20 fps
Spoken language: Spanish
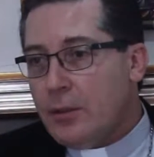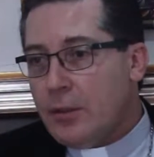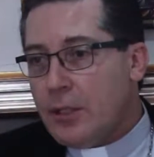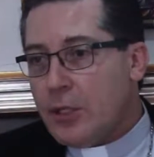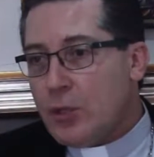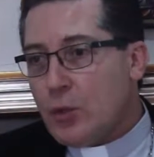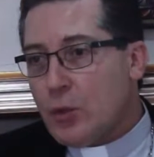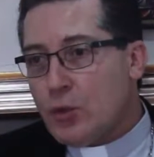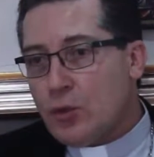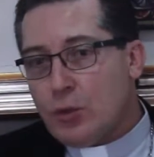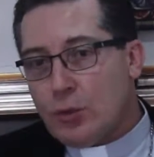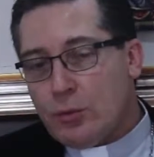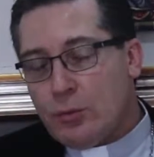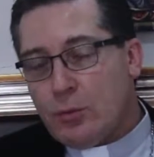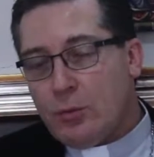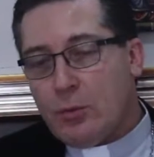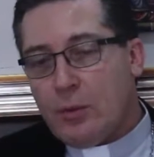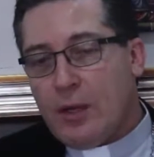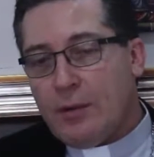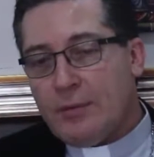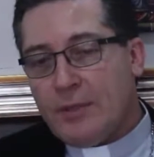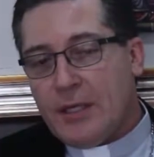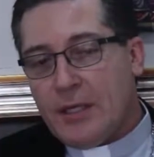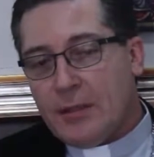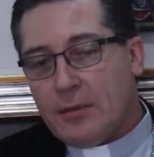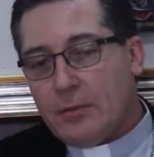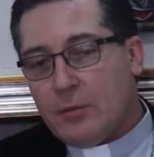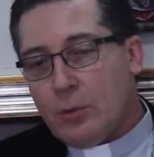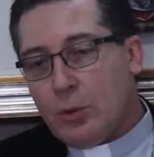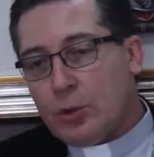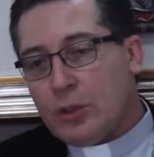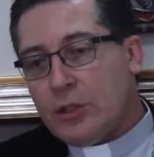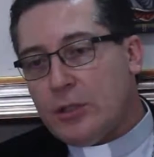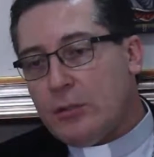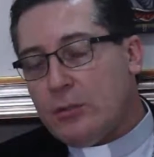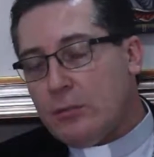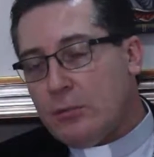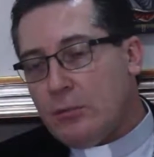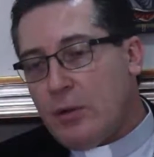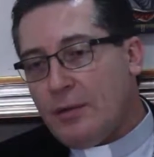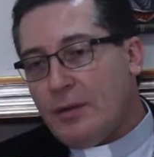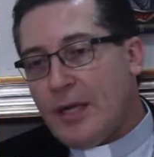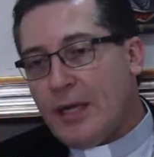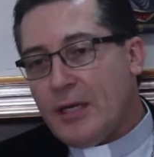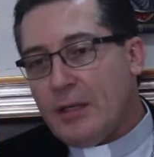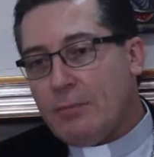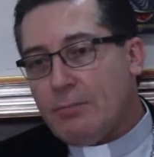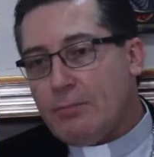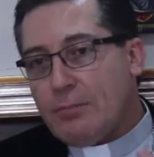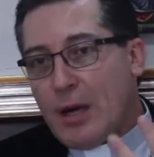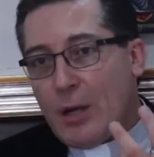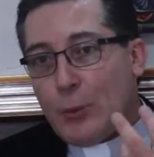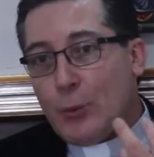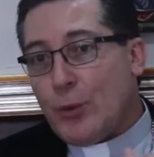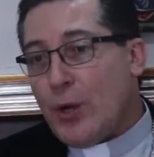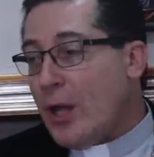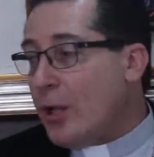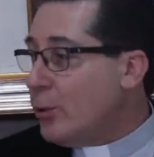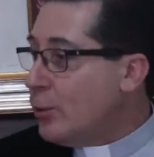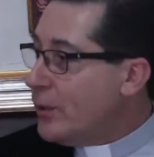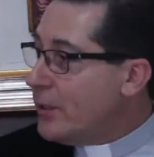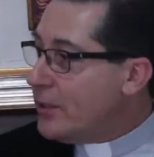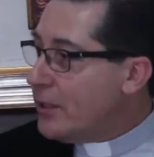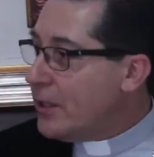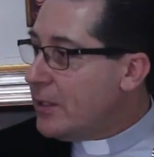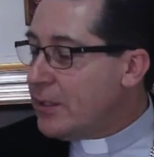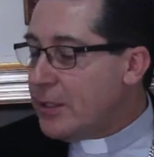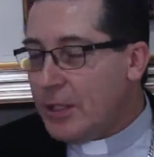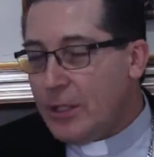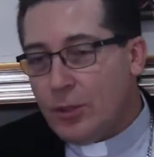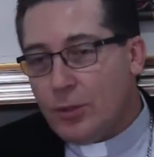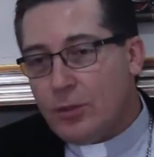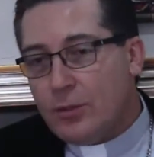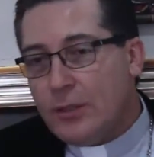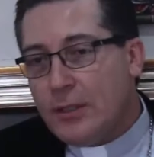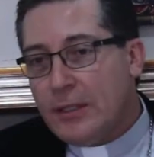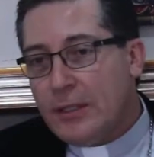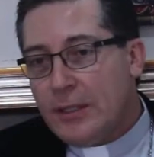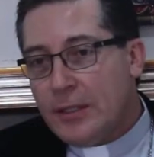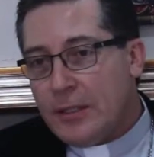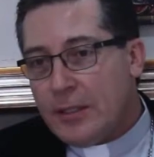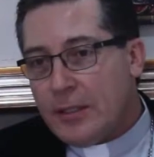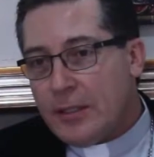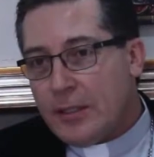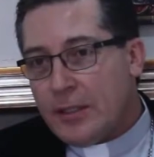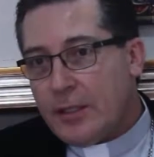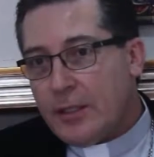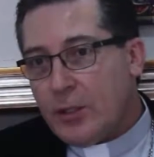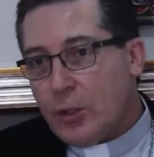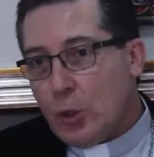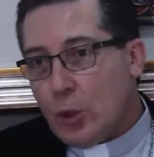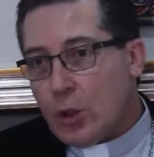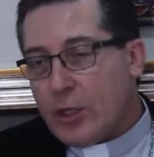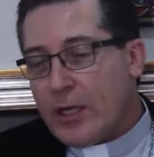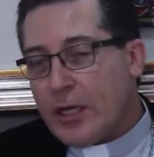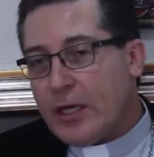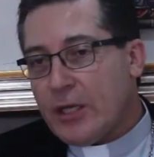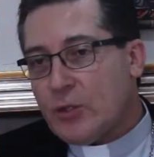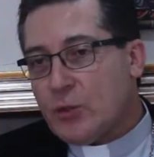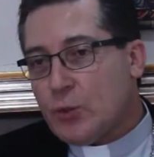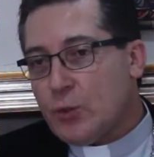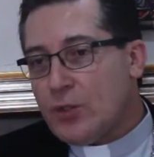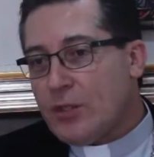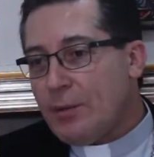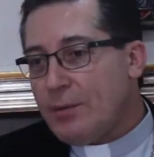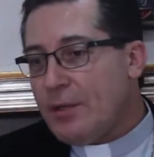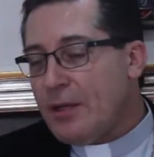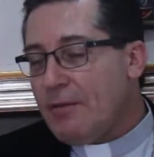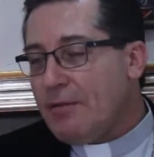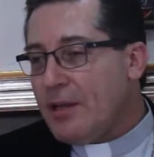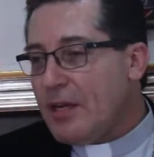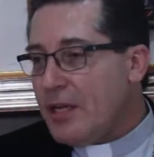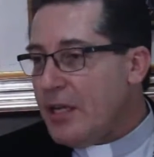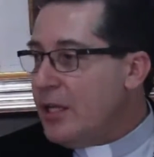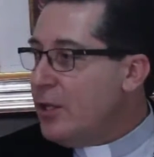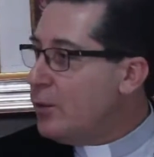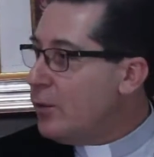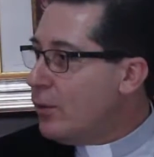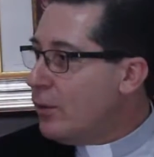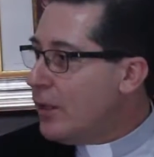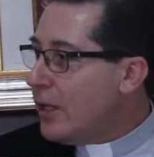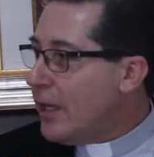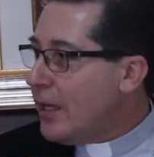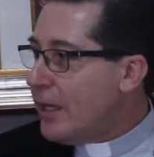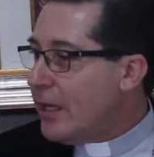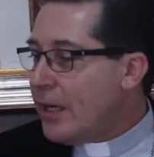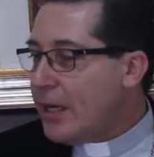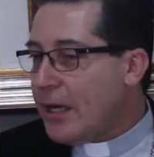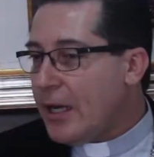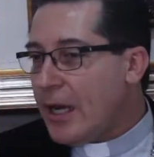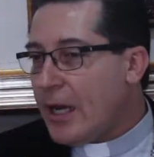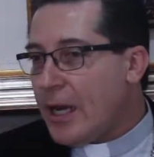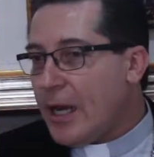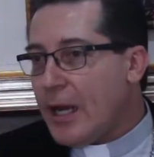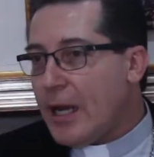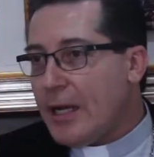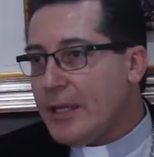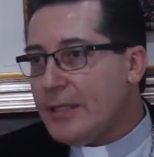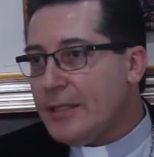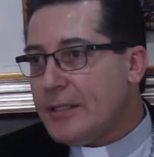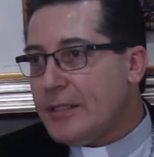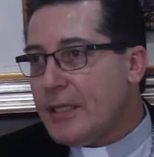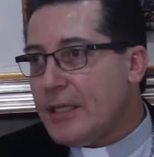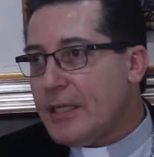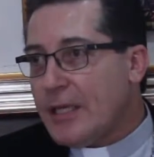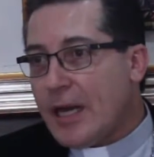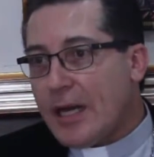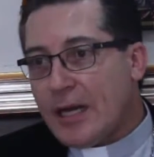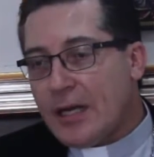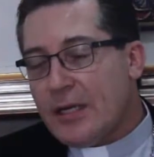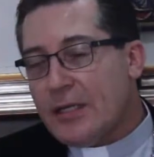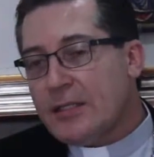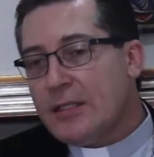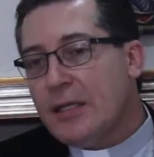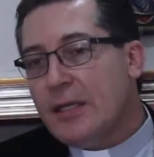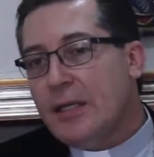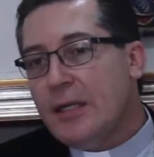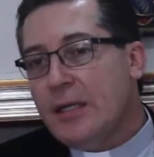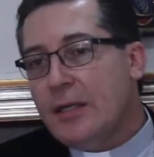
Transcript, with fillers: ellos no habían, no, habían madurado, entendido que lo que Jesús había venido a, a enseñarles,